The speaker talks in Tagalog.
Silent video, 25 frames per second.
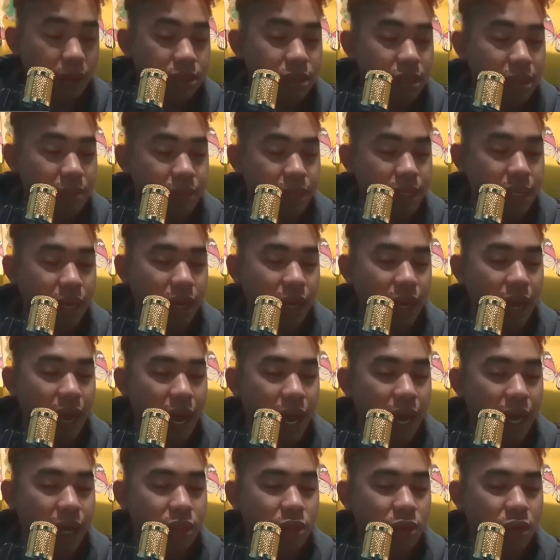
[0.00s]
Sabi niya,
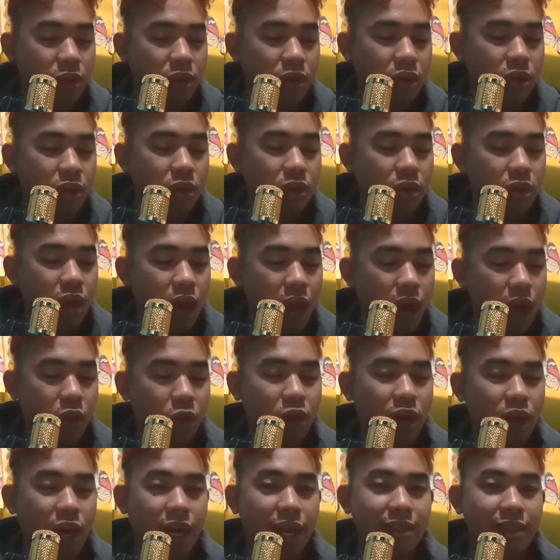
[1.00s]
gaano ako
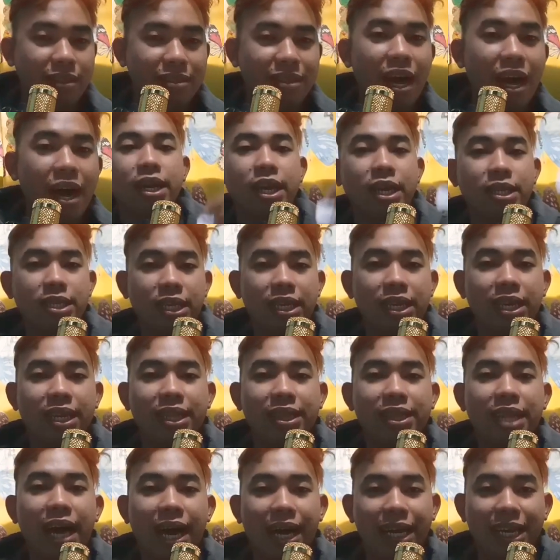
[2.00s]
kaganda. Kasing
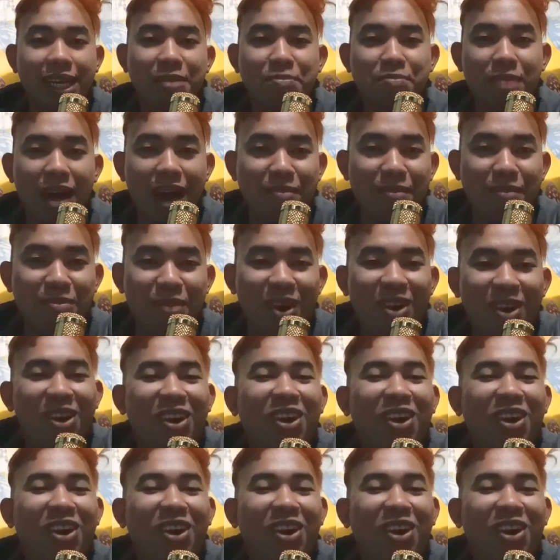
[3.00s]
ganda ka ng mama mo.